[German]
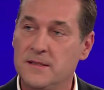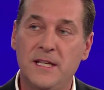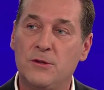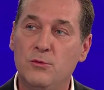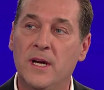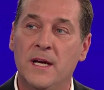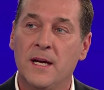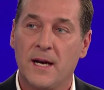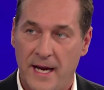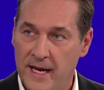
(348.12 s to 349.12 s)
nicht nur
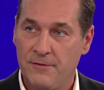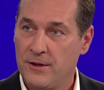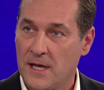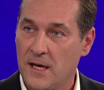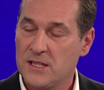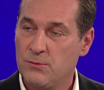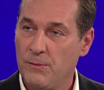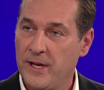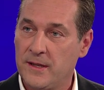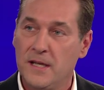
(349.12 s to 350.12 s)
reine
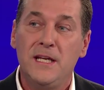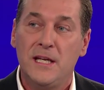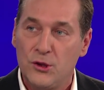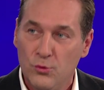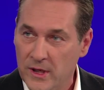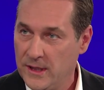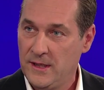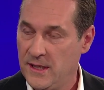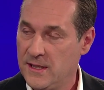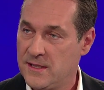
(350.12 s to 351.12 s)
Verdachtsmomente, nicht nur
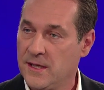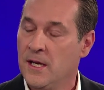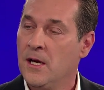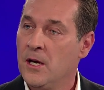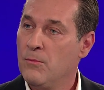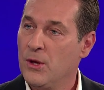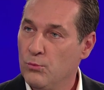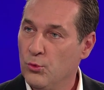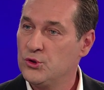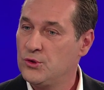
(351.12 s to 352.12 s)
Indizien,
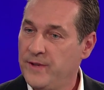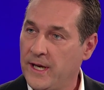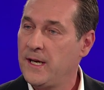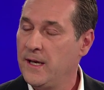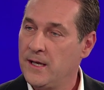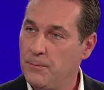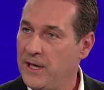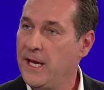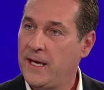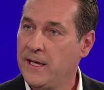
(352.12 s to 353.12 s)
man muss wirkliche
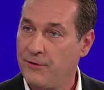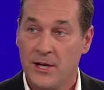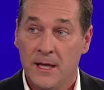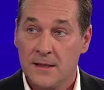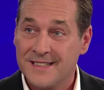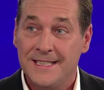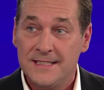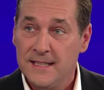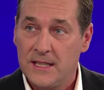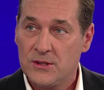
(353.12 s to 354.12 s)
Belege liefern. Das
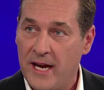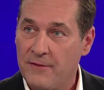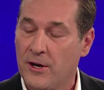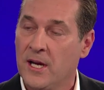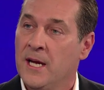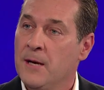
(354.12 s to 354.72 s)
ist nicht so einfach.